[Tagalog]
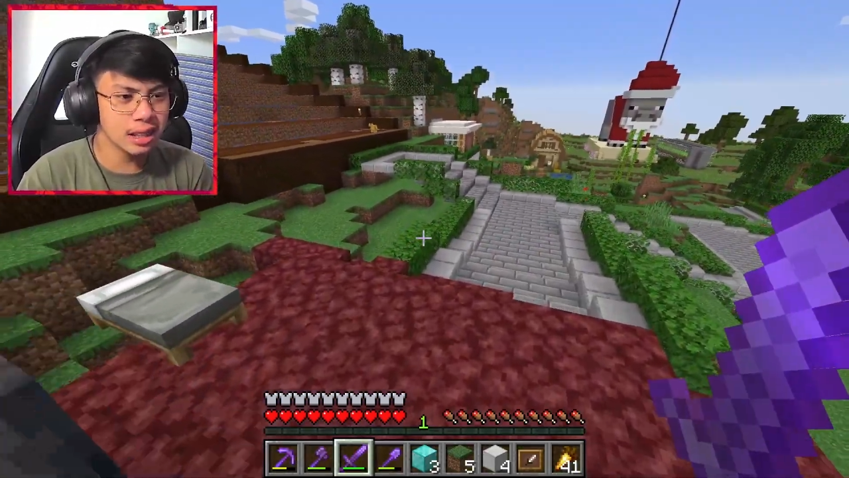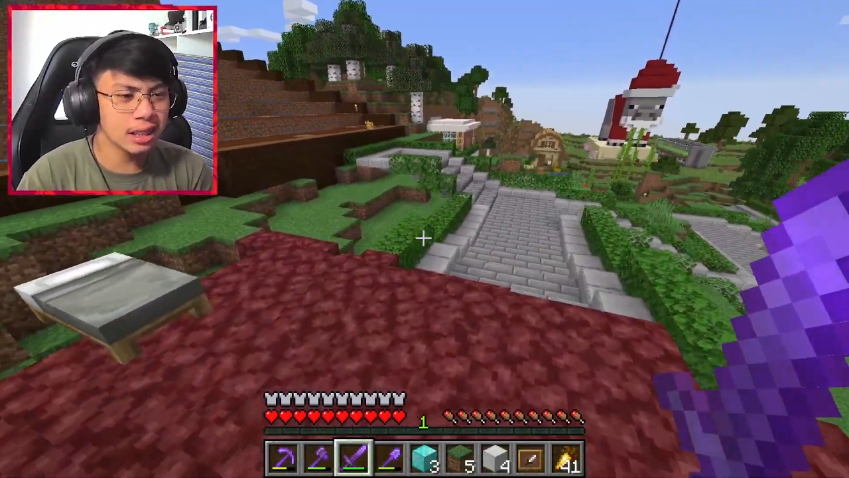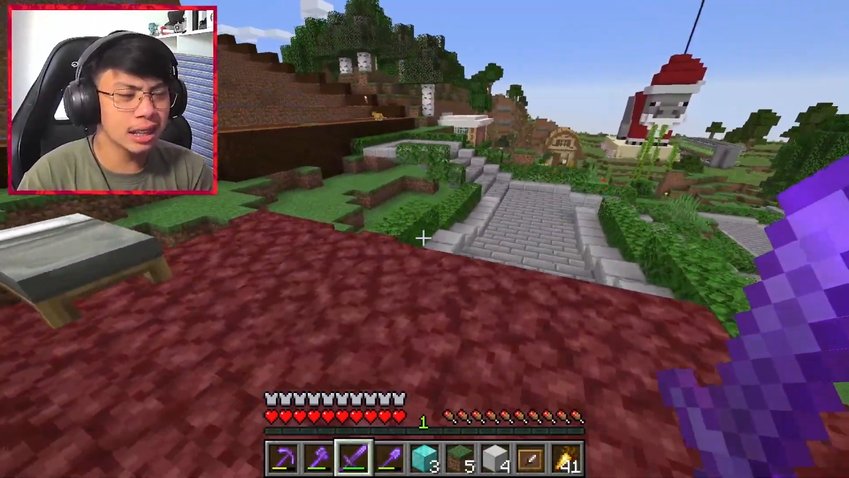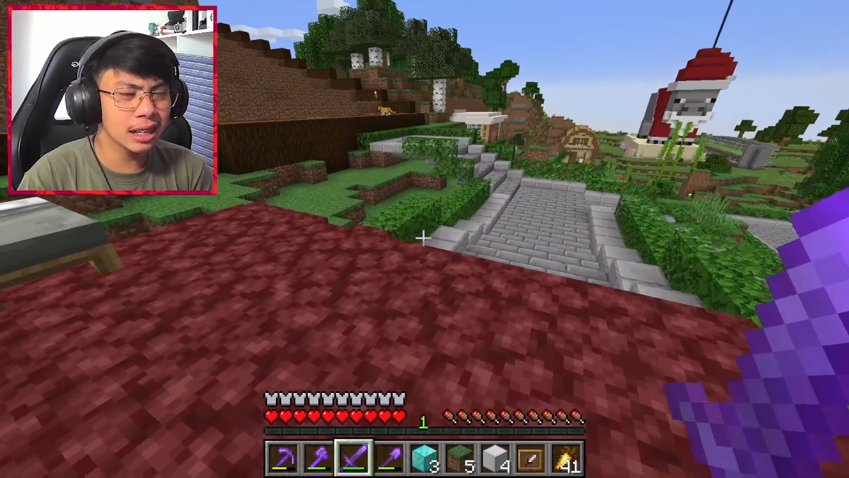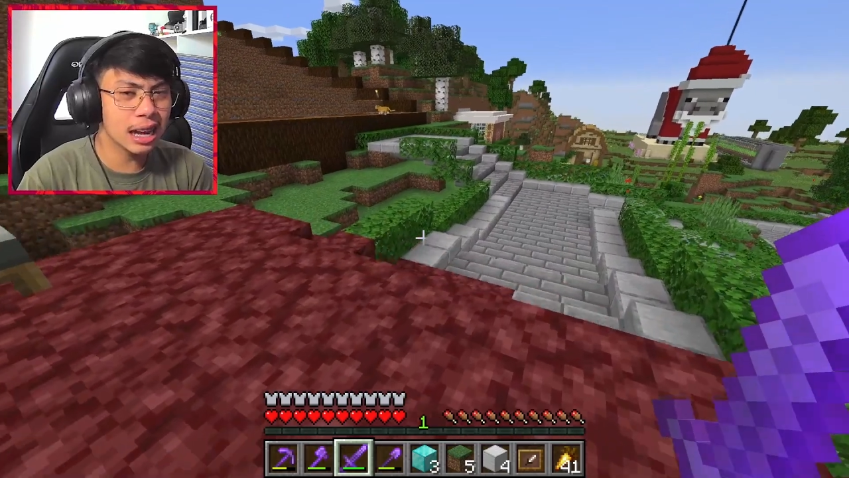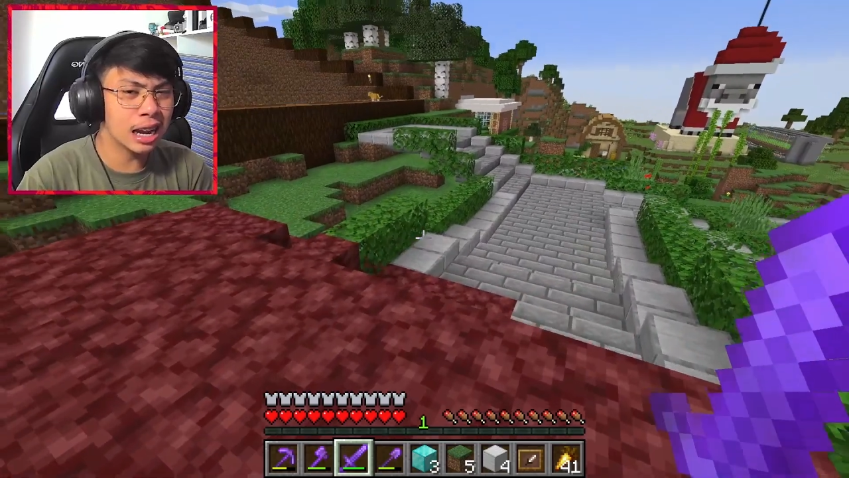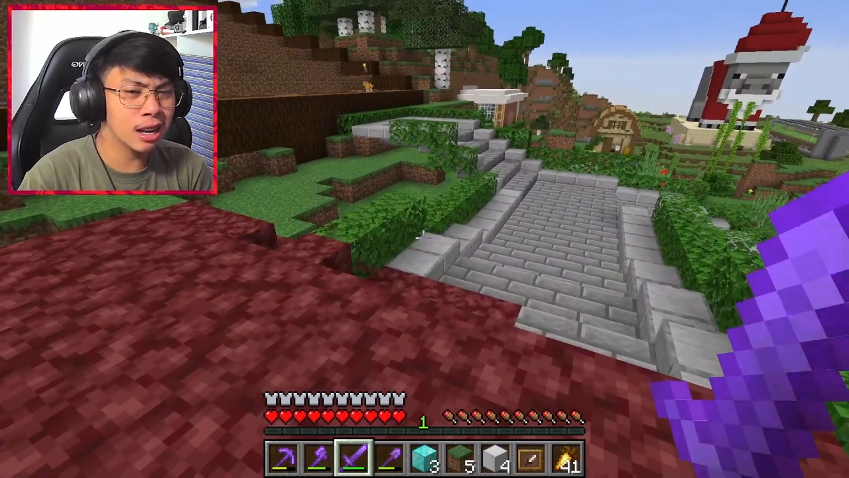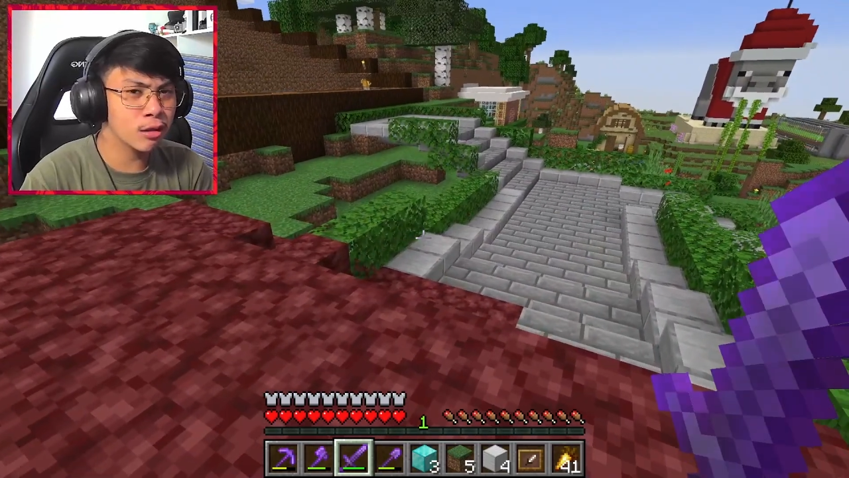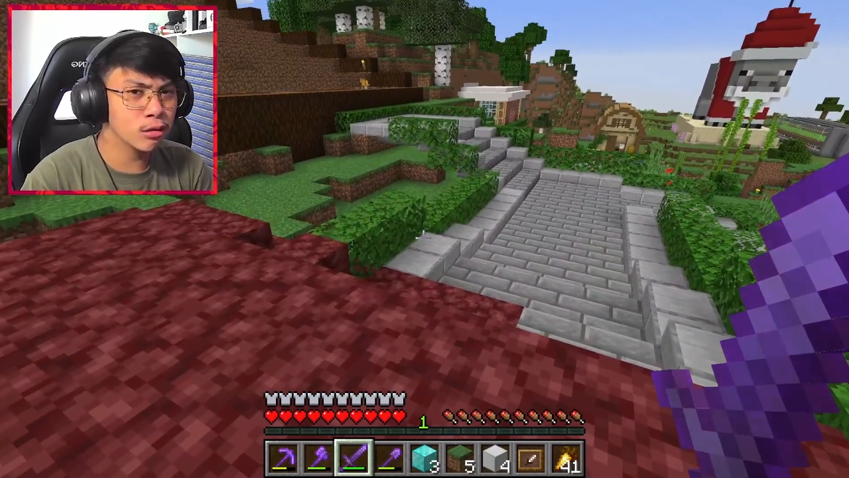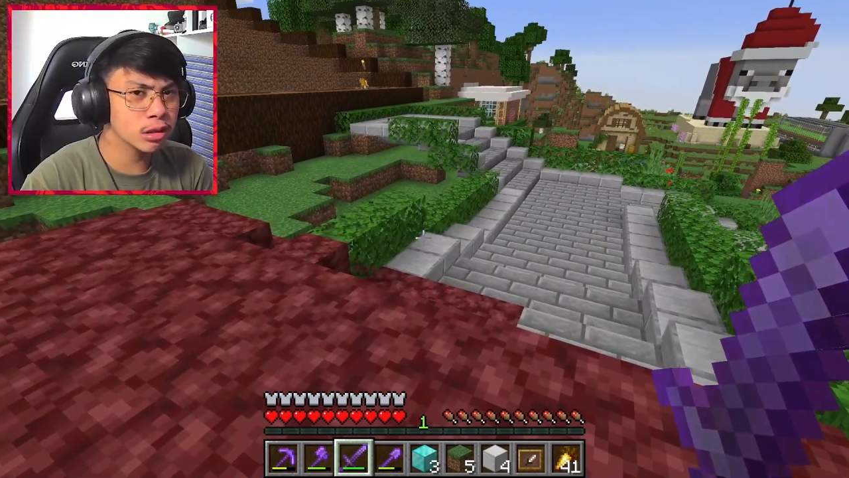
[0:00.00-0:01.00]
hindi na
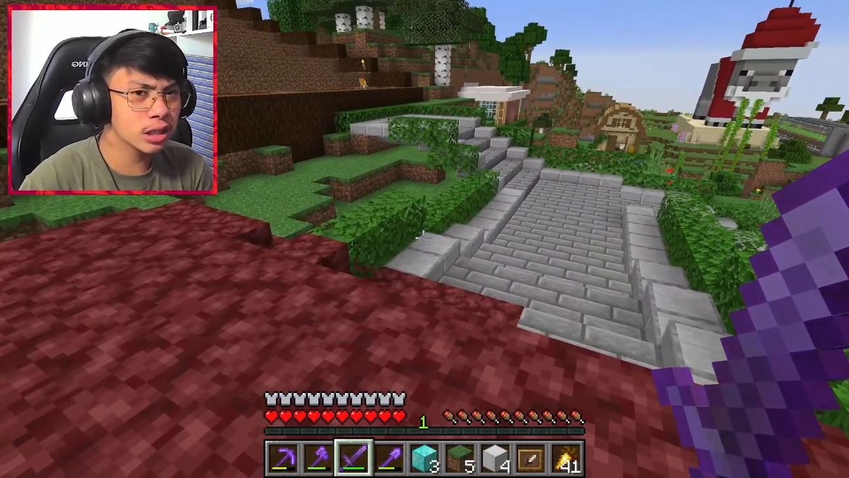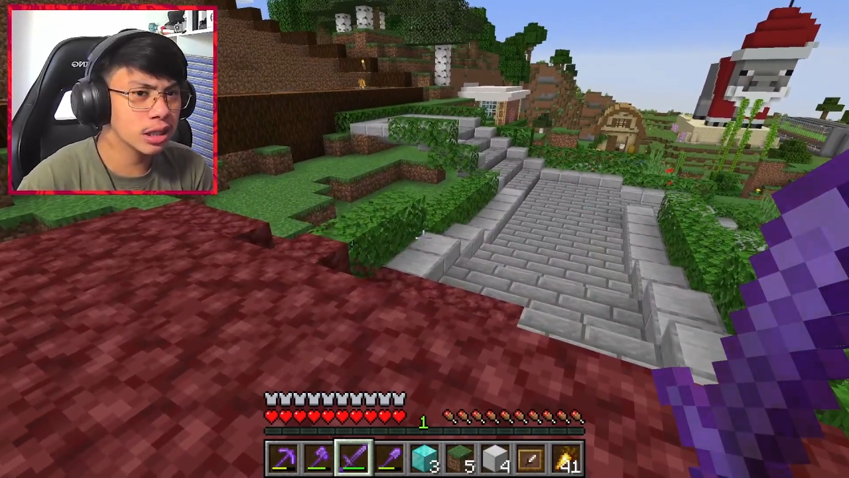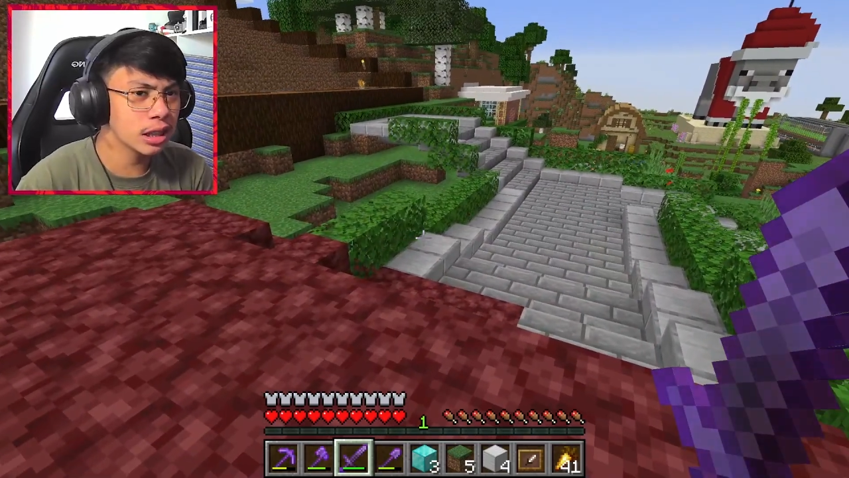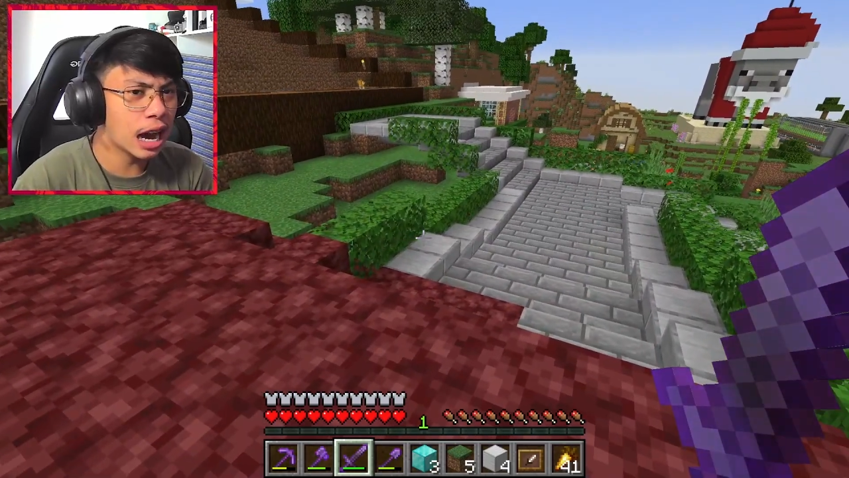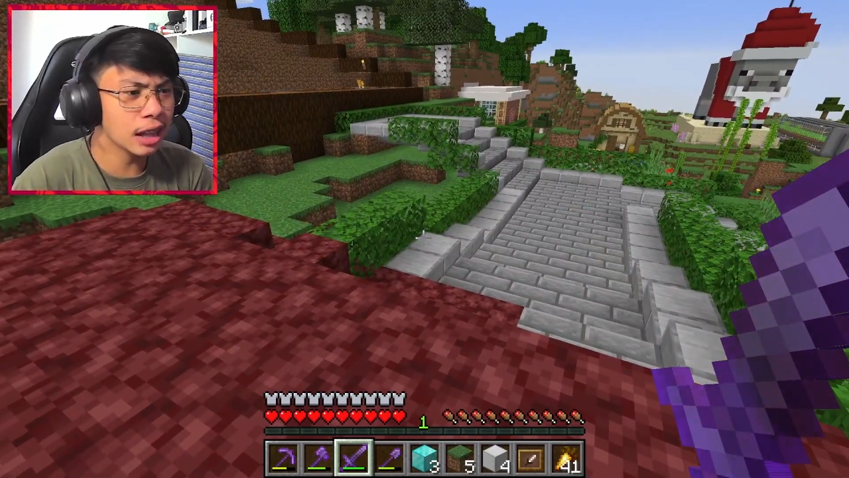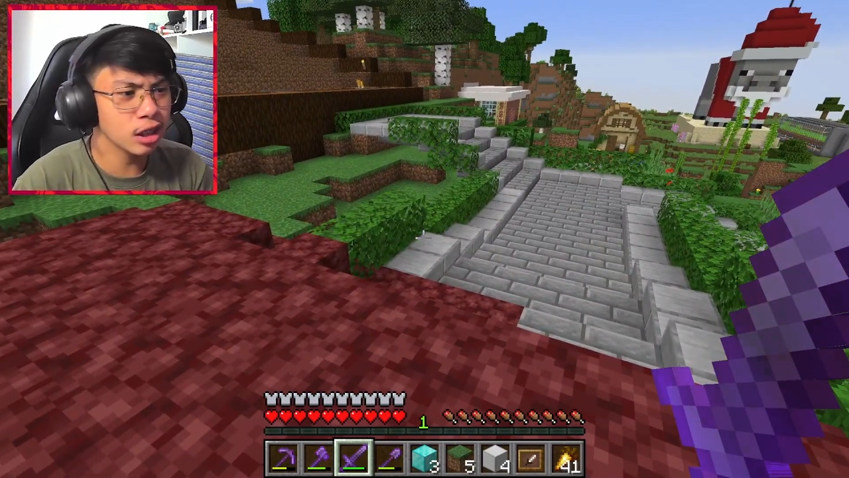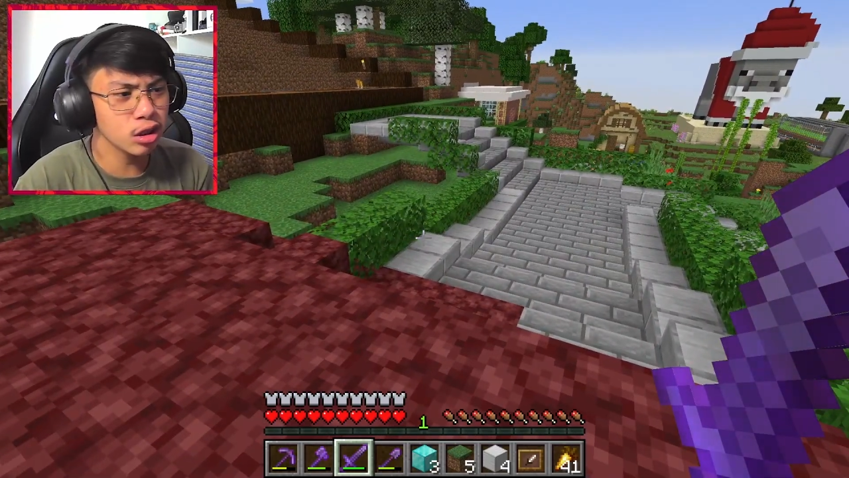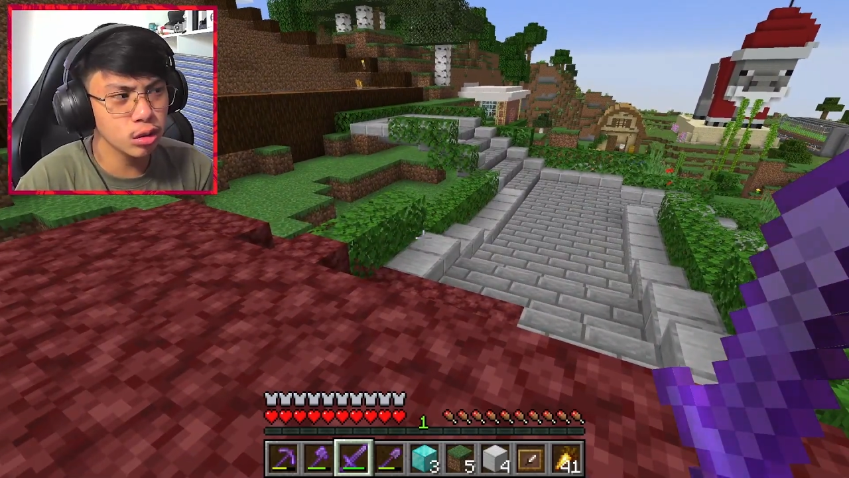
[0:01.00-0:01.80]
naglalaro si ating